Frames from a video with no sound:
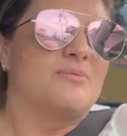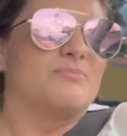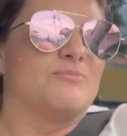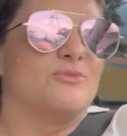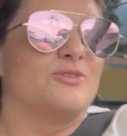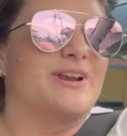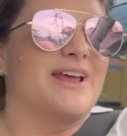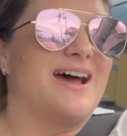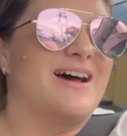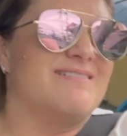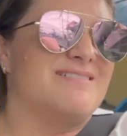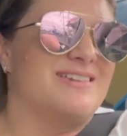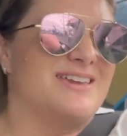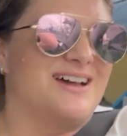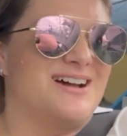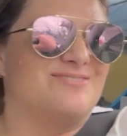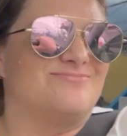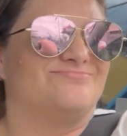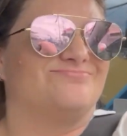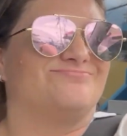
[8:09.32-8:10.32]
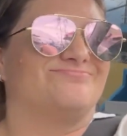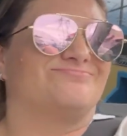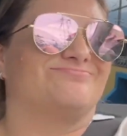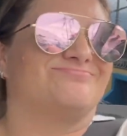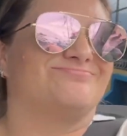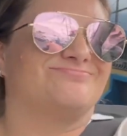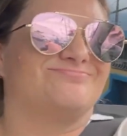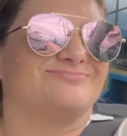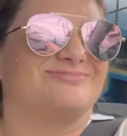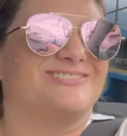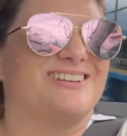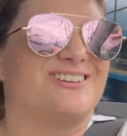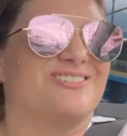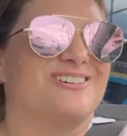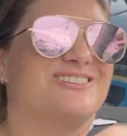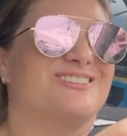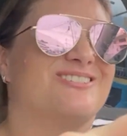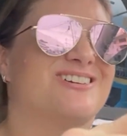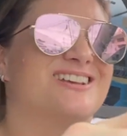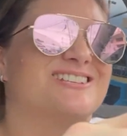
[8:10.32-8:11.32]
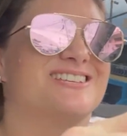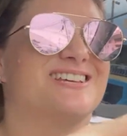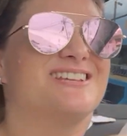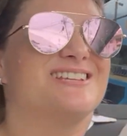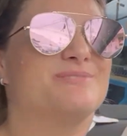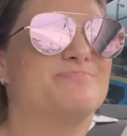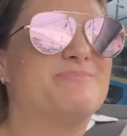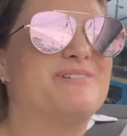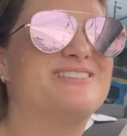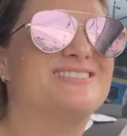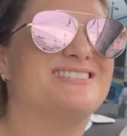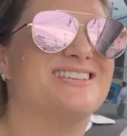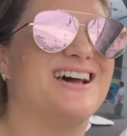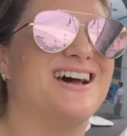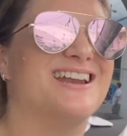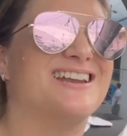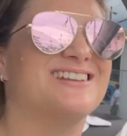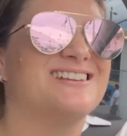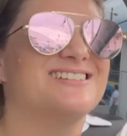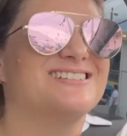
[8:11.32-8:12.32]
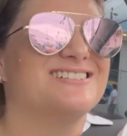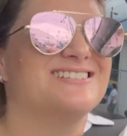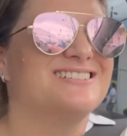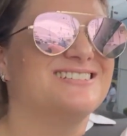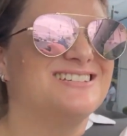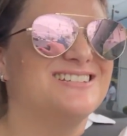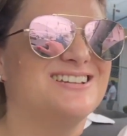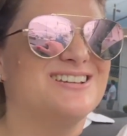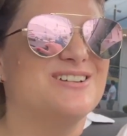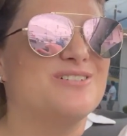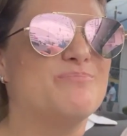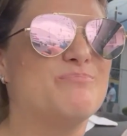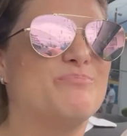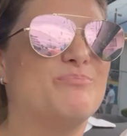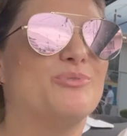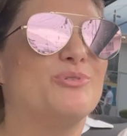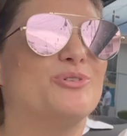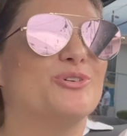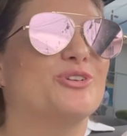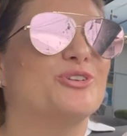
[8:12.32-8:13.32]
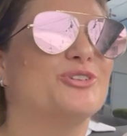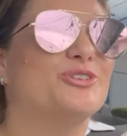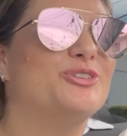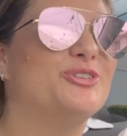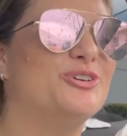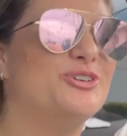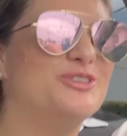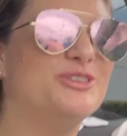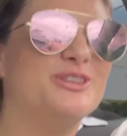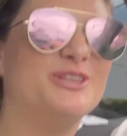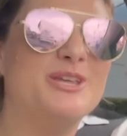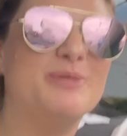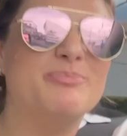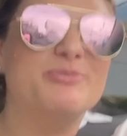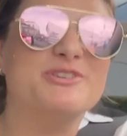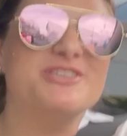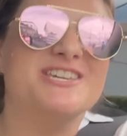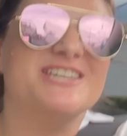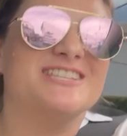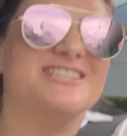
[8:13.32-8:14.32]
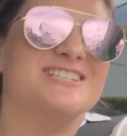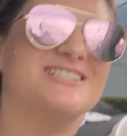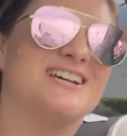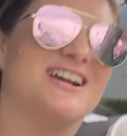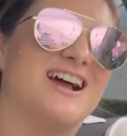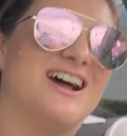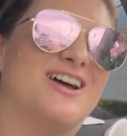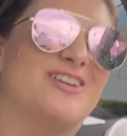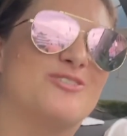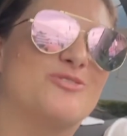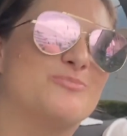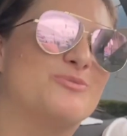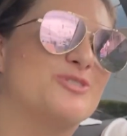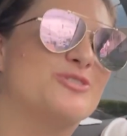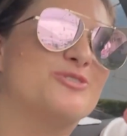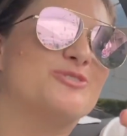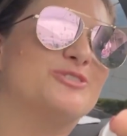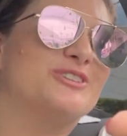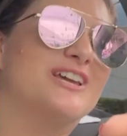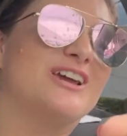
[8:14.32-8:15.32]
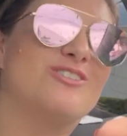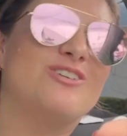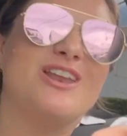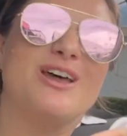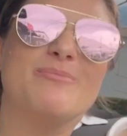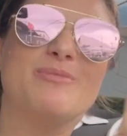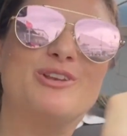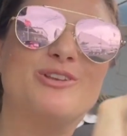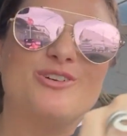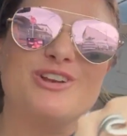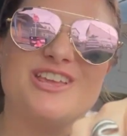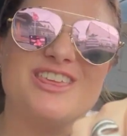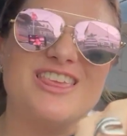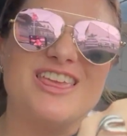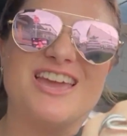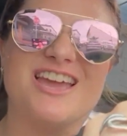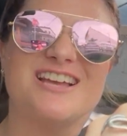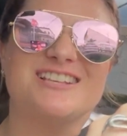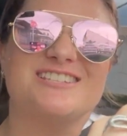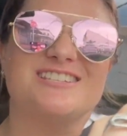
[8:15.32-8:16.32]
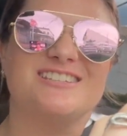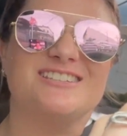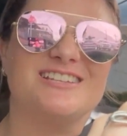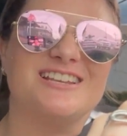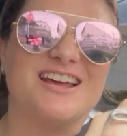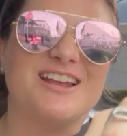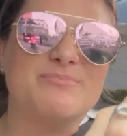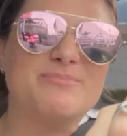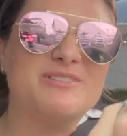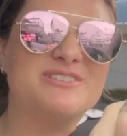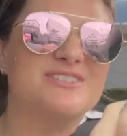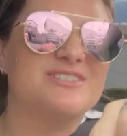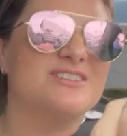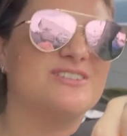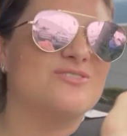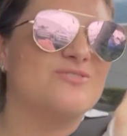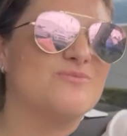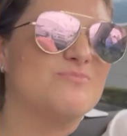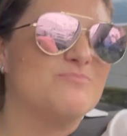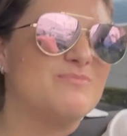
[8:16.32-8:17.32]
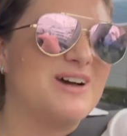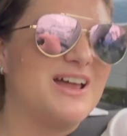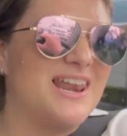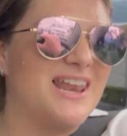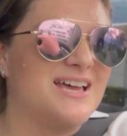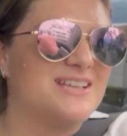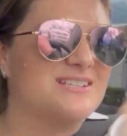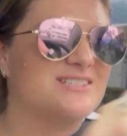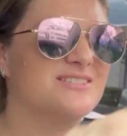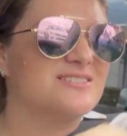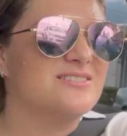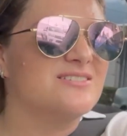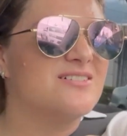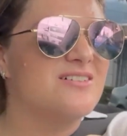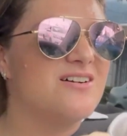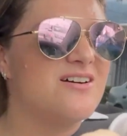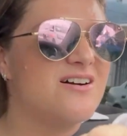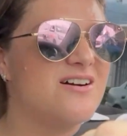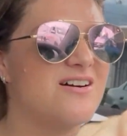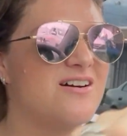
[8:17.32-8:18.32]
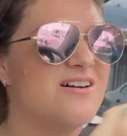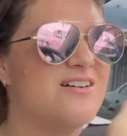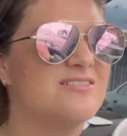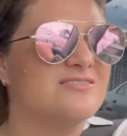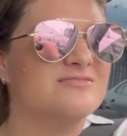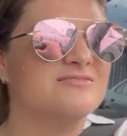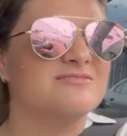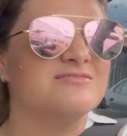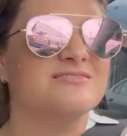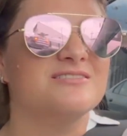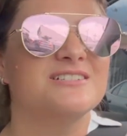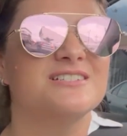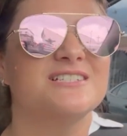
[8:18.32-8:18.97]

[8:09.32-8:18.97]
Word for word: Moravia. Lo que tengo que hacer es pensar por dónde puñetas agarro, porque no tengo la menor idea si tirarme en circunvalación